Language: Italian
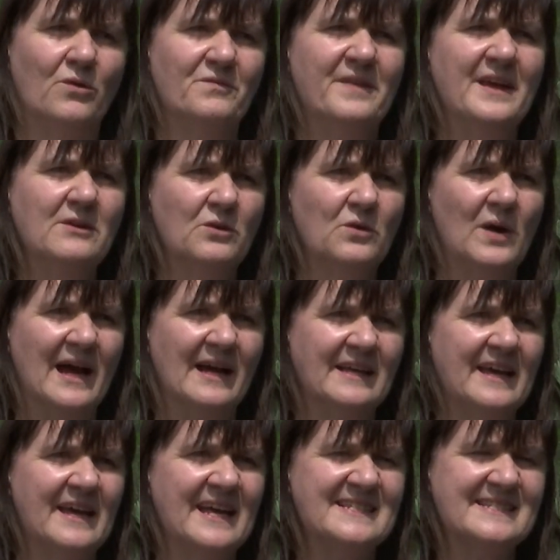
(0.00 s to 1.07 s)
vengono
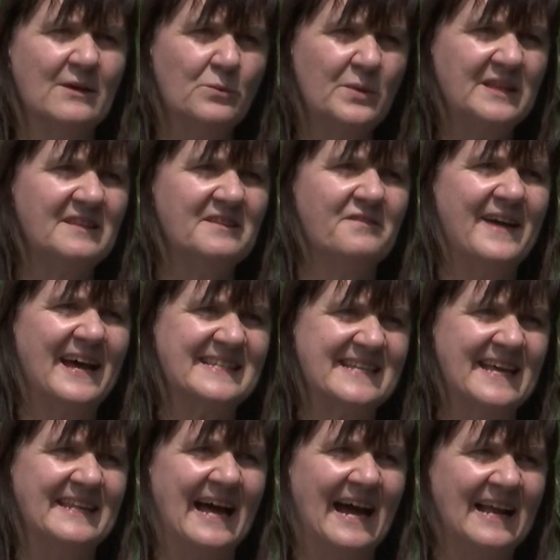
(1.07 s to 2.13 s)
anche eseguite diverse
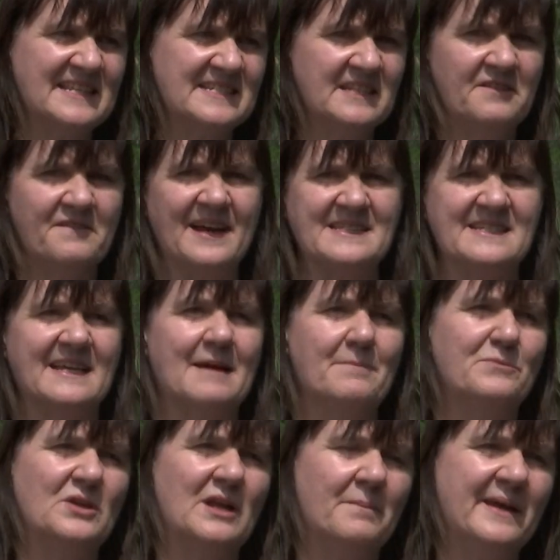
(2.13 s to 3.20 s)
analisi, diversi
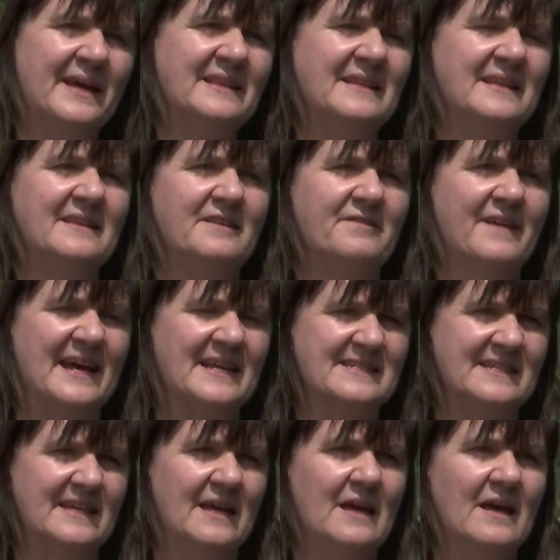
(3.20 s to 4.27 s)
campionamenti in
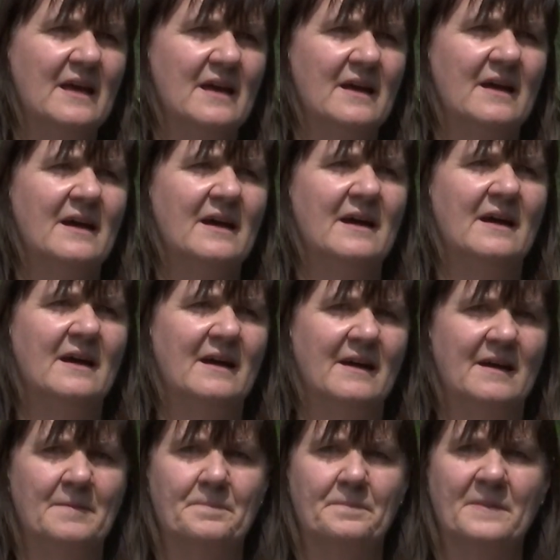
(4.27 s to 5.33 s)
diversi
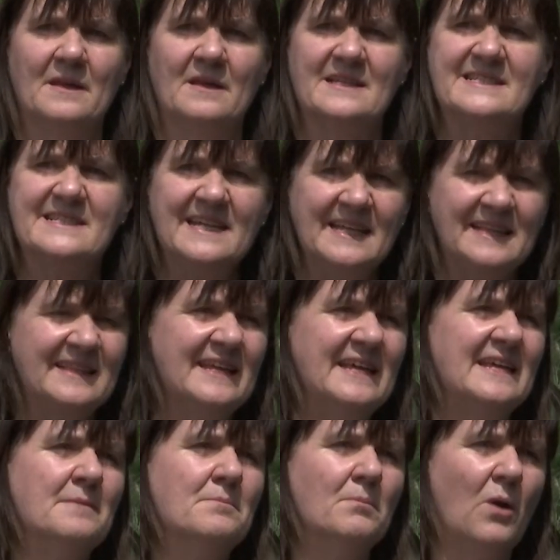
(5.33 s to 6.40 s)
eh,
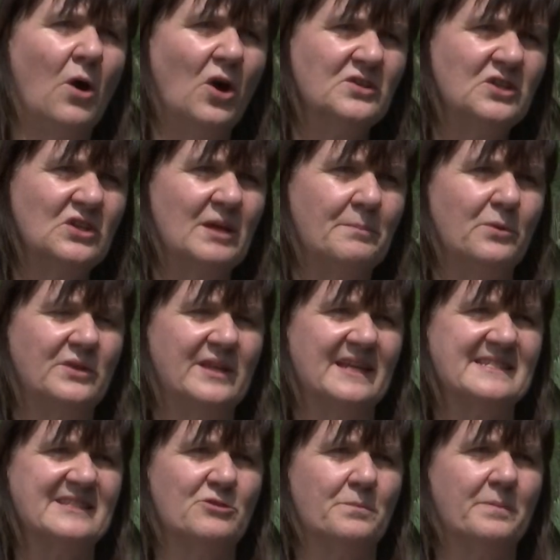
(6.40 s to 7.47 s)
siti in modo da poter
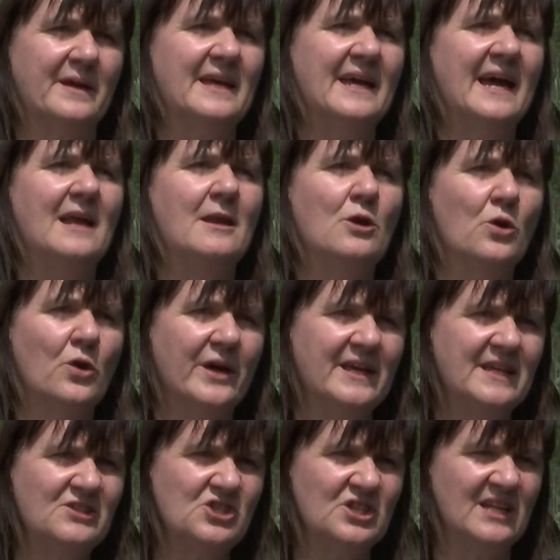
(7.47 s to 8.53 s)
scoprire
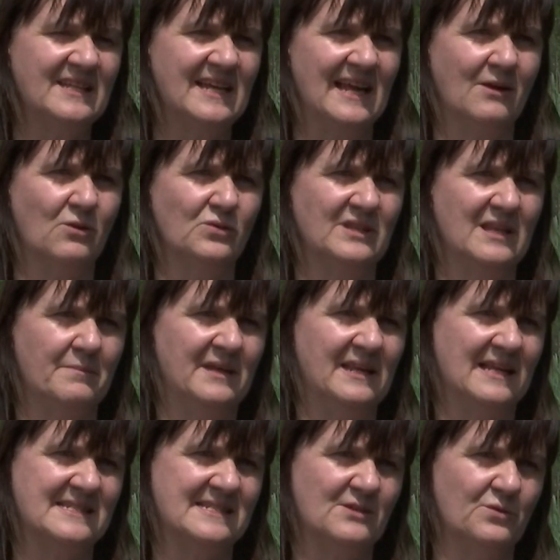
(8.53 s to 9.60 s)
l'origine della
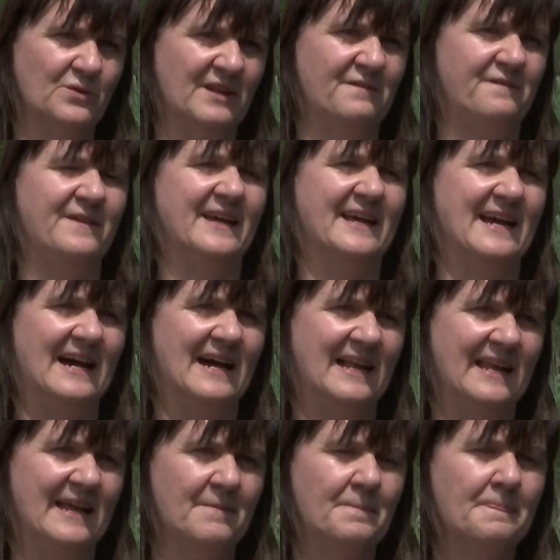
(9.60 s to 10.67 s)
contaminazione
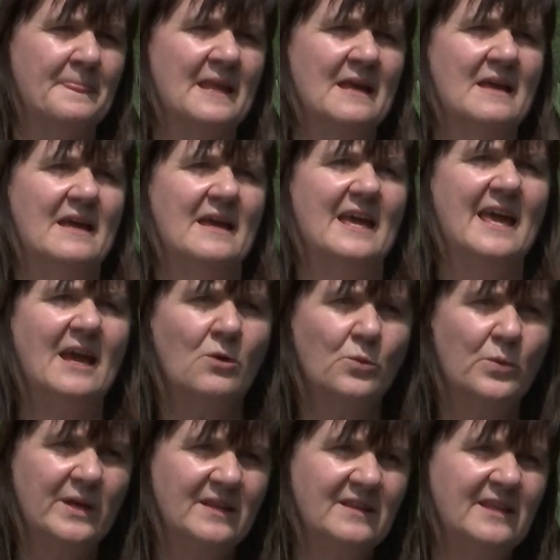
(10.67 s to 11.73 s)
fecale e
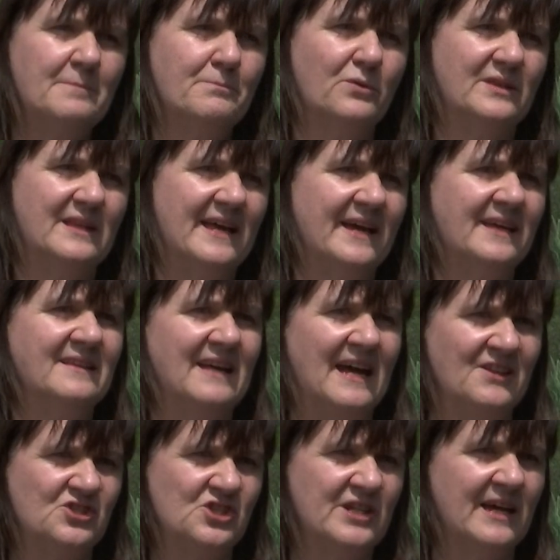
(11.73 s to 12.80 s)
quindi poter
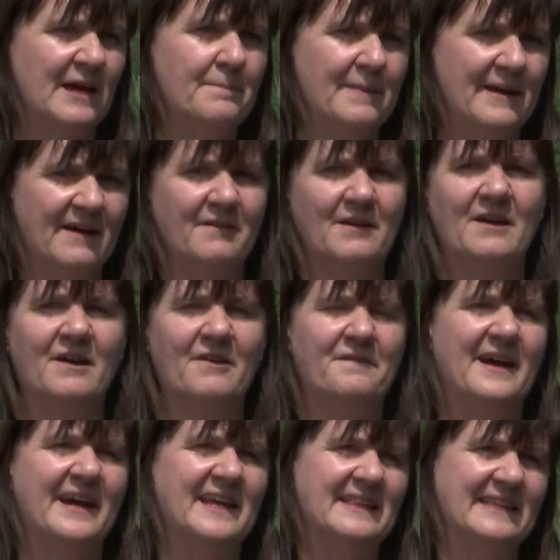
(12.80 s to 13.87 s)
agire per eh,
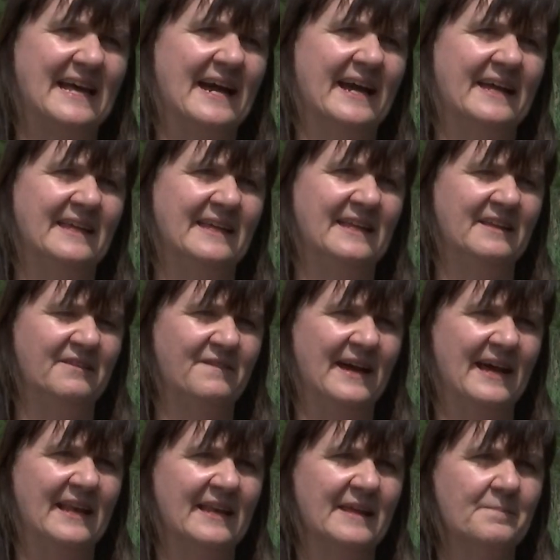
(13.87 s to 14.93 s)
far rientrare i
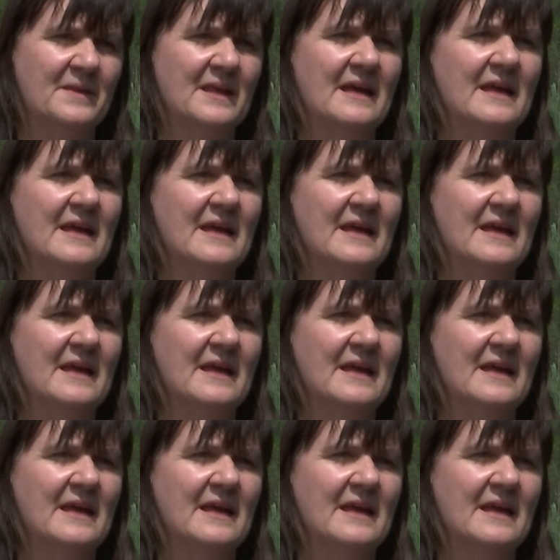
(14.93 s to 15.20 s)
livelli.